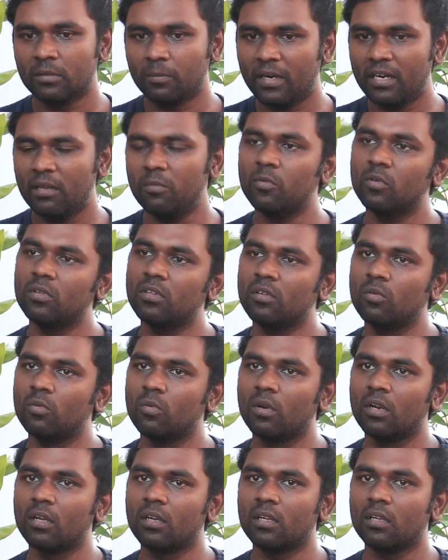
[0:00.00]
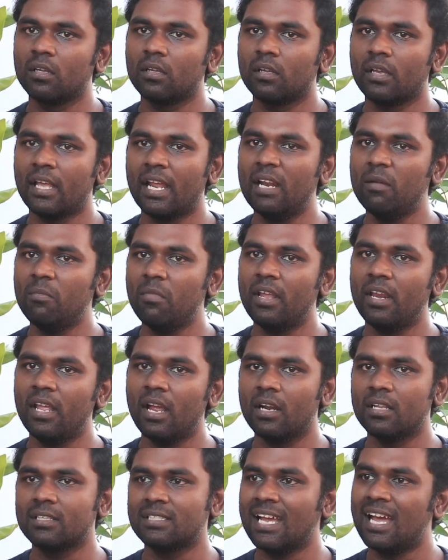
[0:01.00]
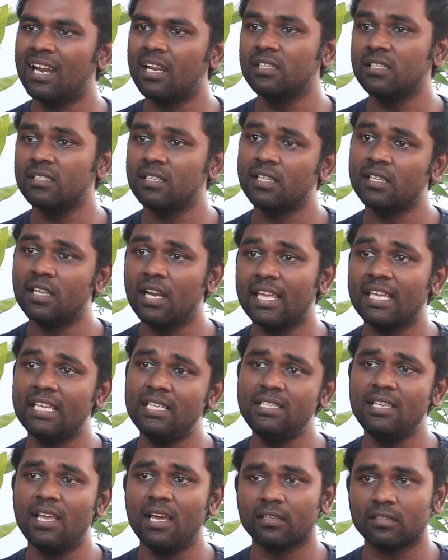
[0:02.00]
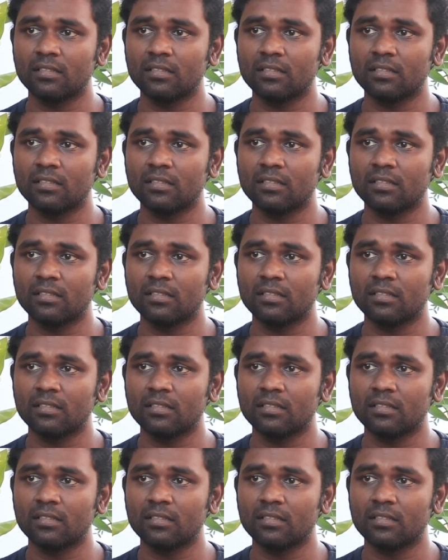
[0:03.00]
பண்ணும்போது உங்களுக்கு என்ன மாதிரியான சேலஞ்சஸ் இதெல்லாம் ஈஸியாக